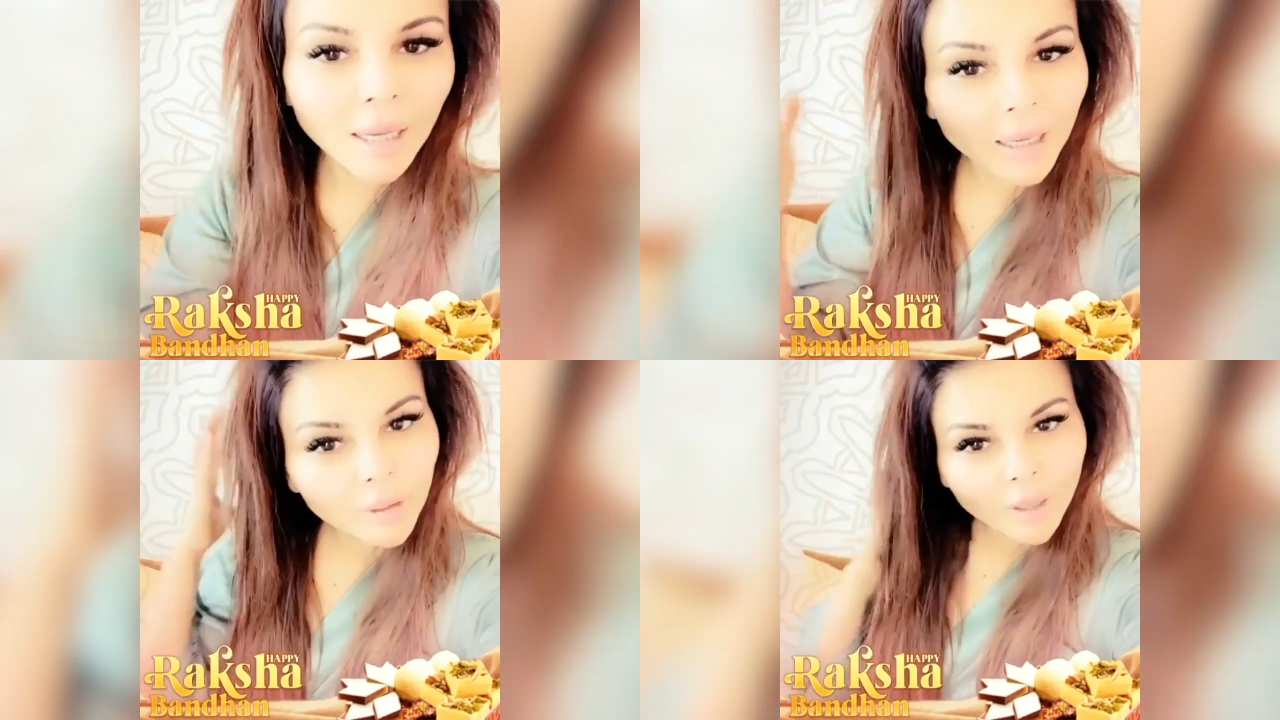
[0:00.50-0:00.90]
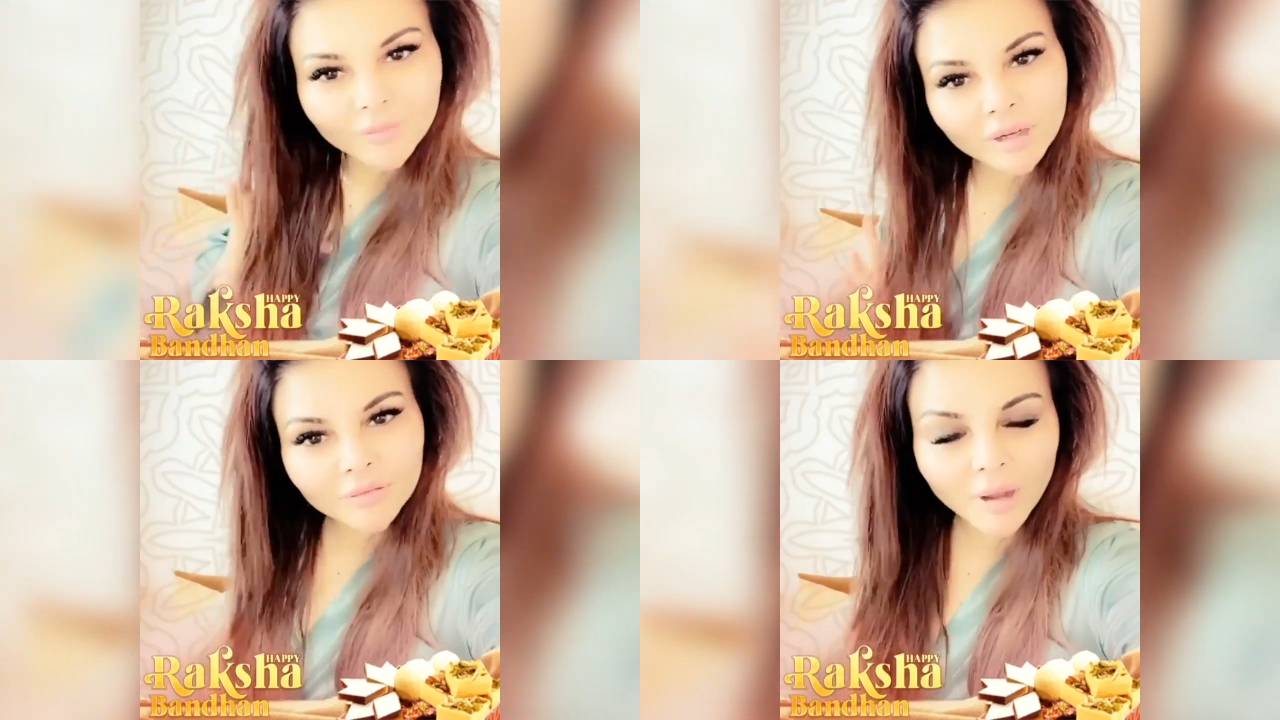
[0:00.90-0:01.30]
हेलो
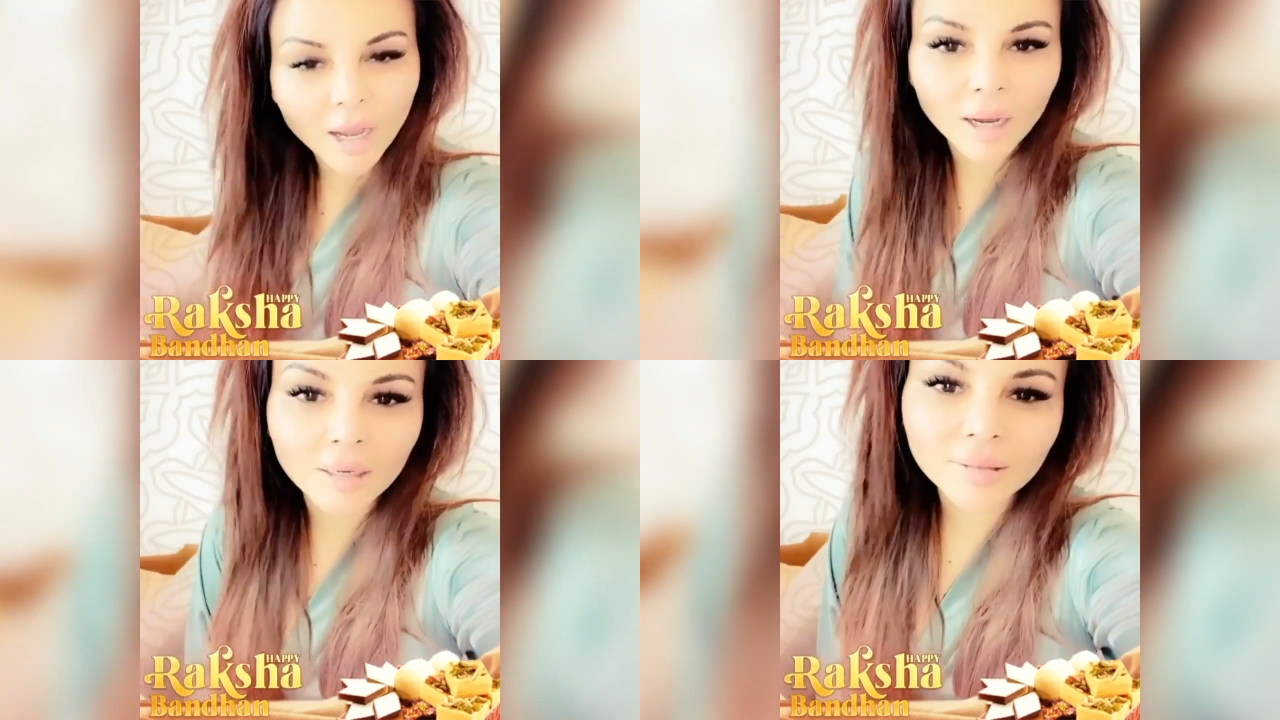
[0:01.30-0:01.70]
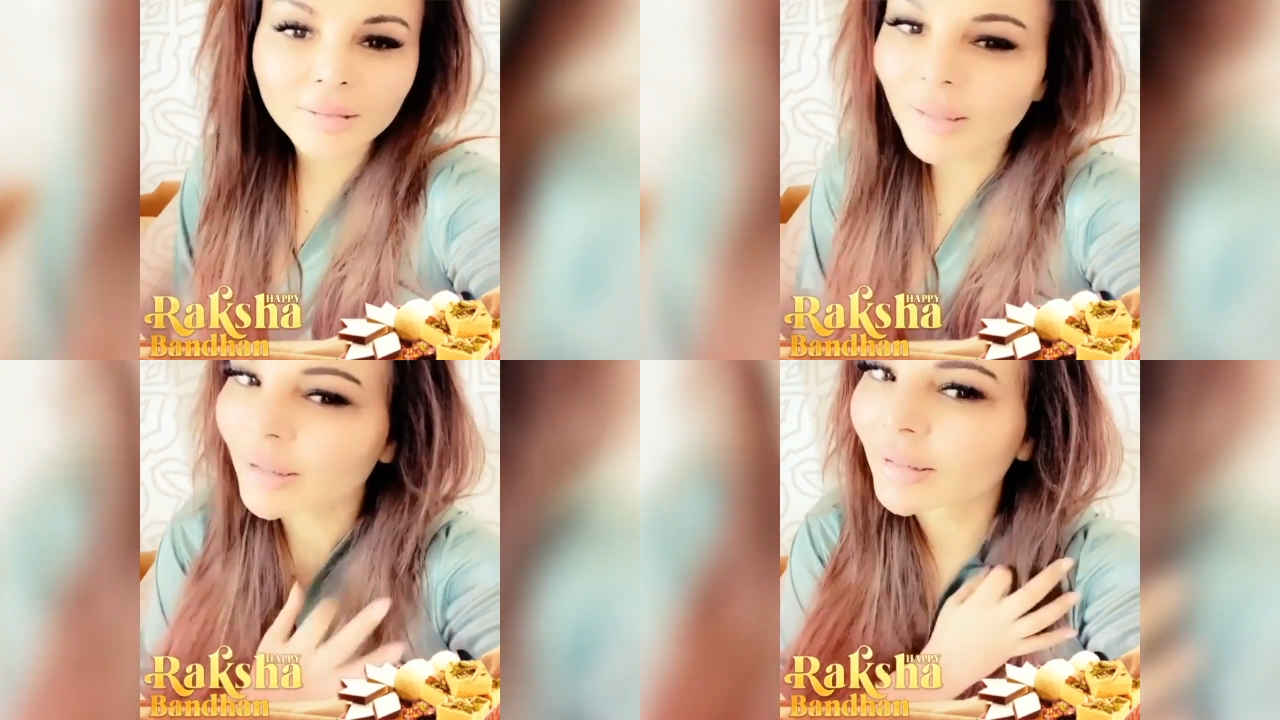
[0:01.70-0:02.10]

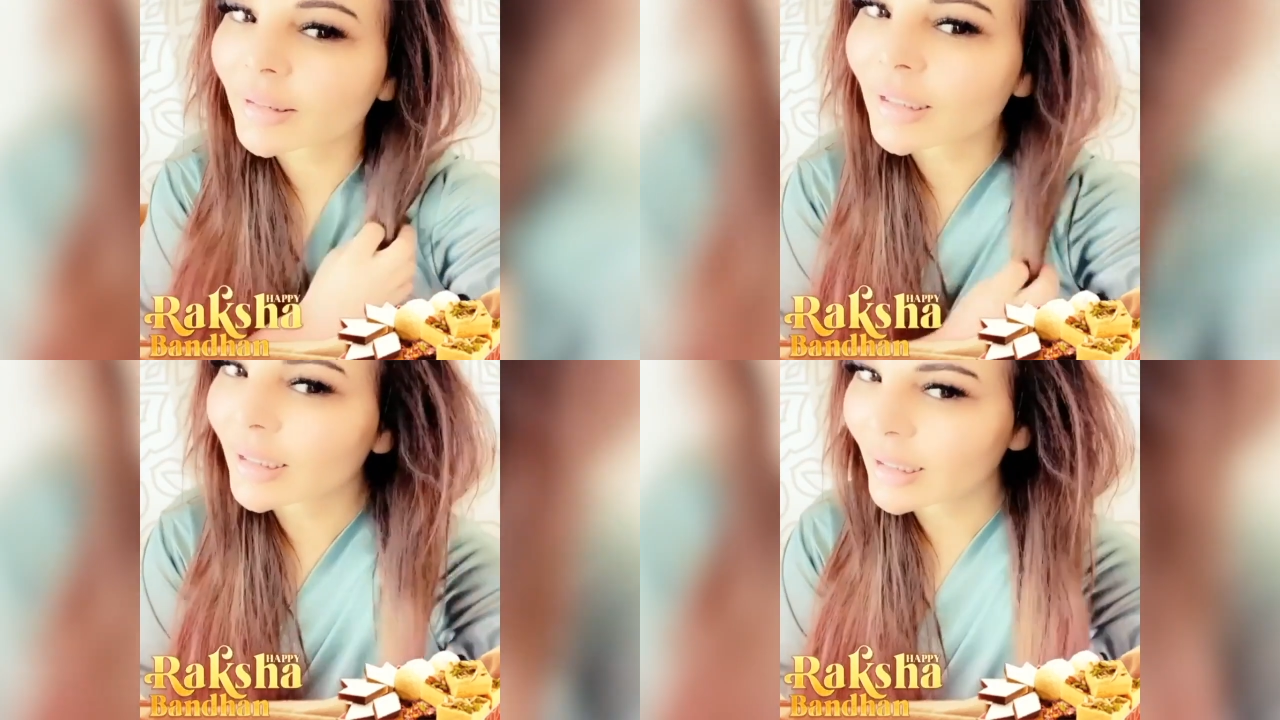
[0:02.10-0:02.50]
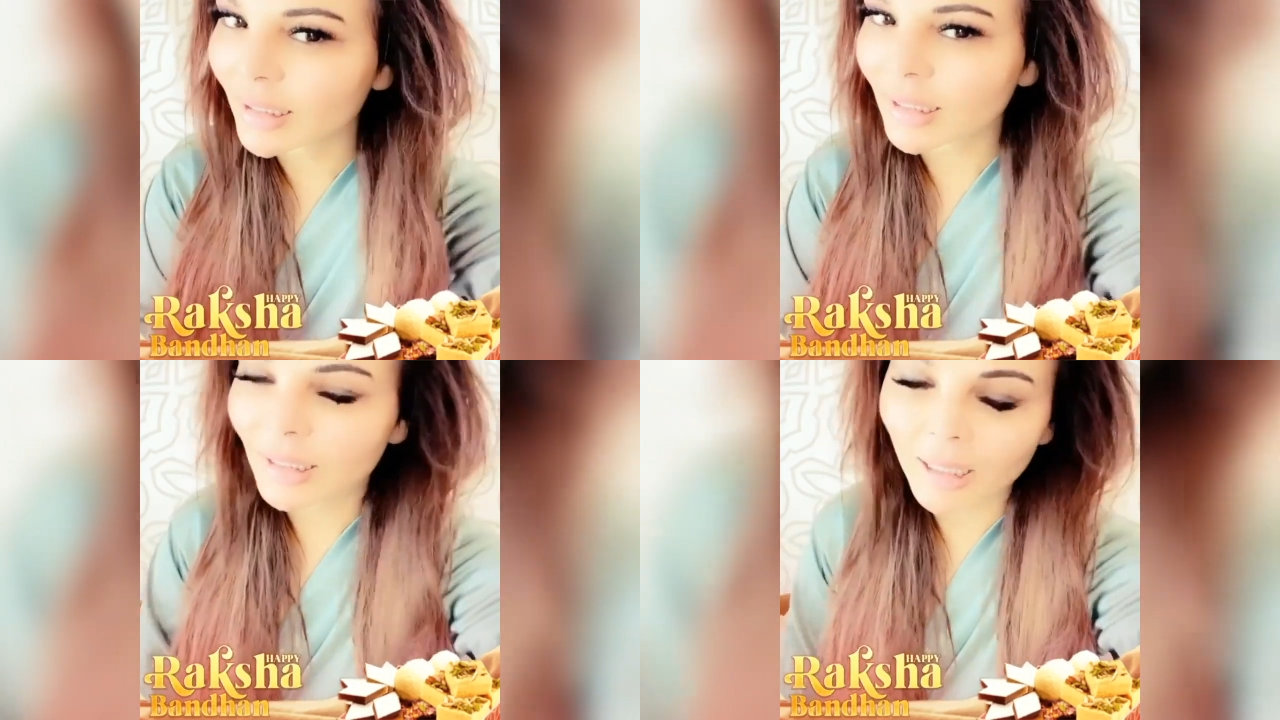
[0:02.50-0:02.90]
एवरीवन
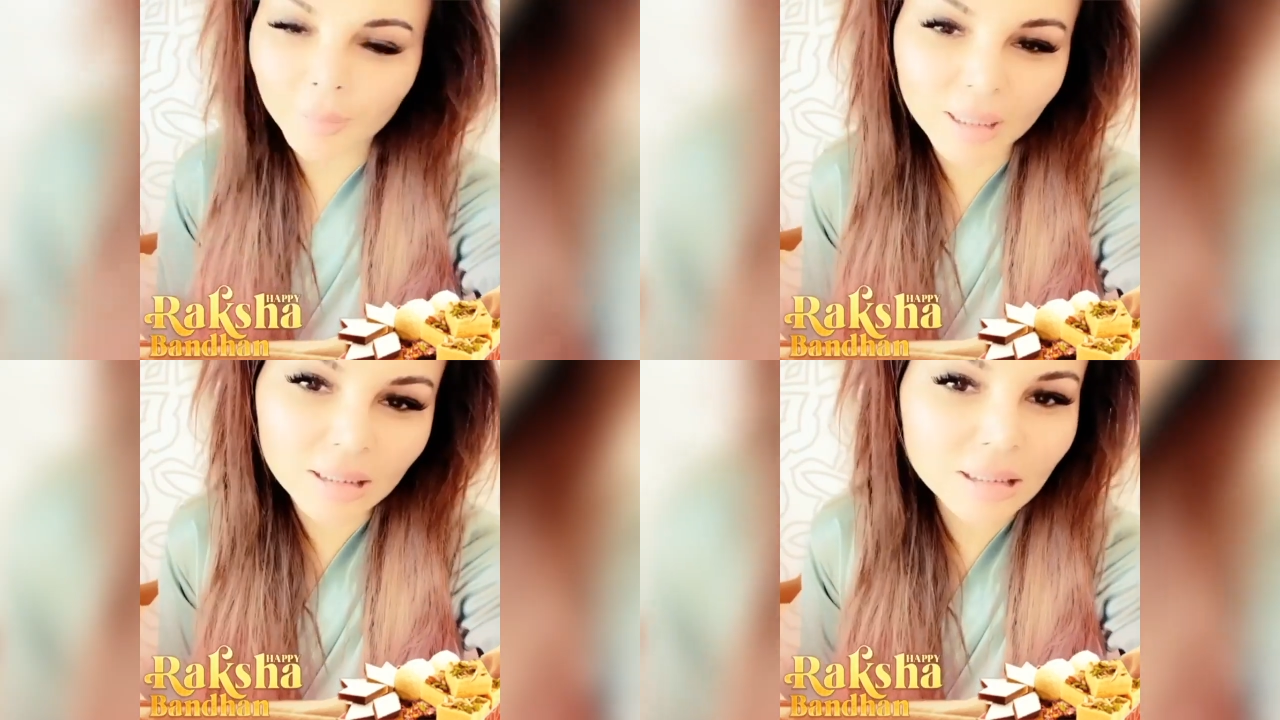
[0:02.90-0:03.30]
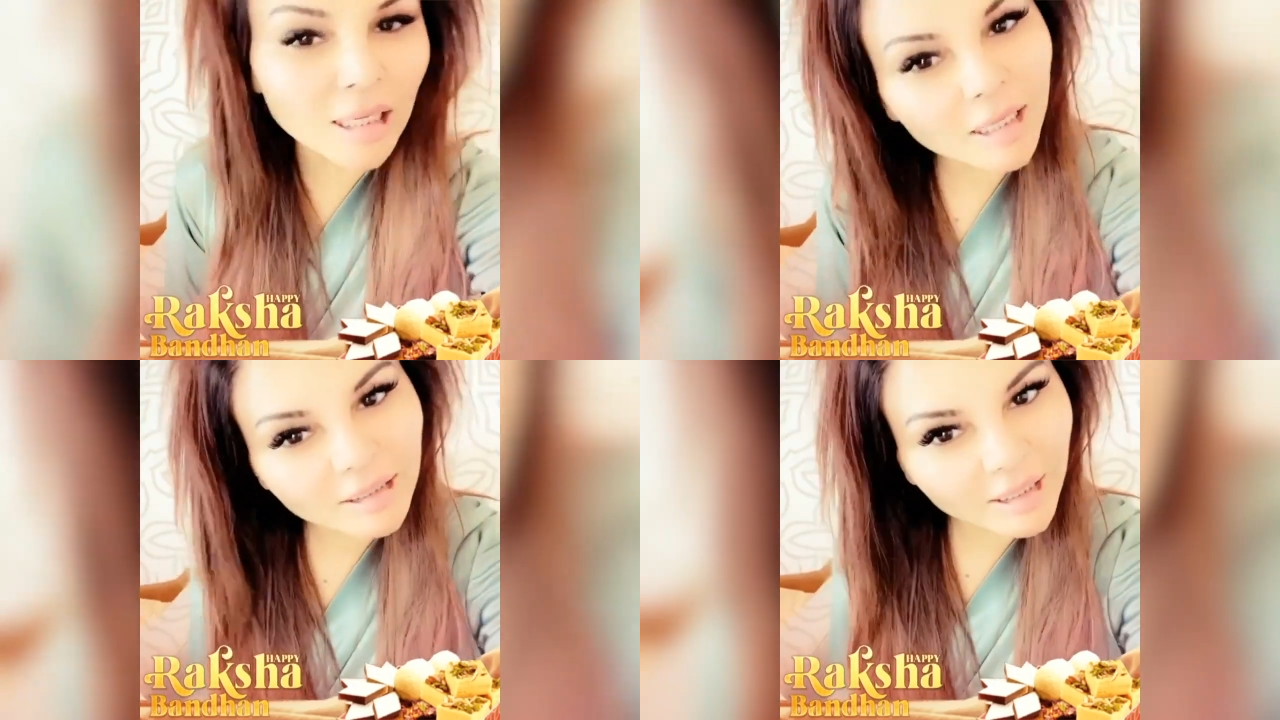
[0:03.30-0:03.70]
हमारे
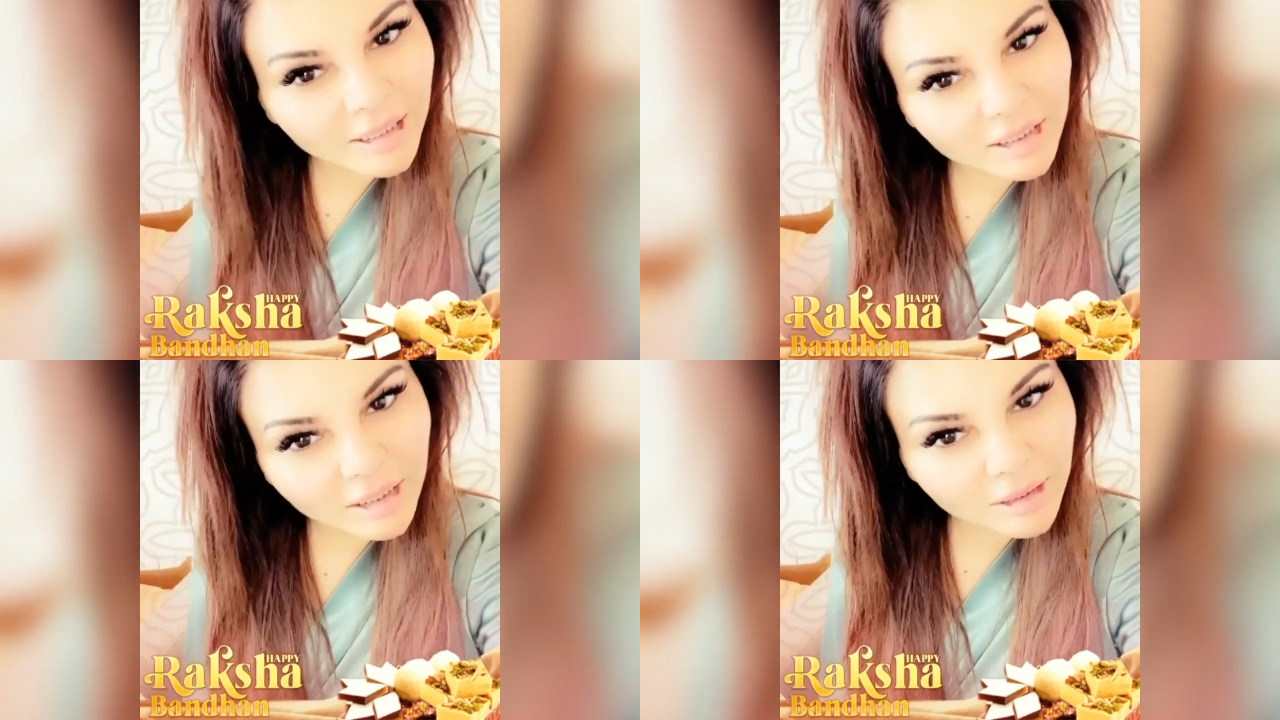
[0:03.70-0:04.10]
सारी देश की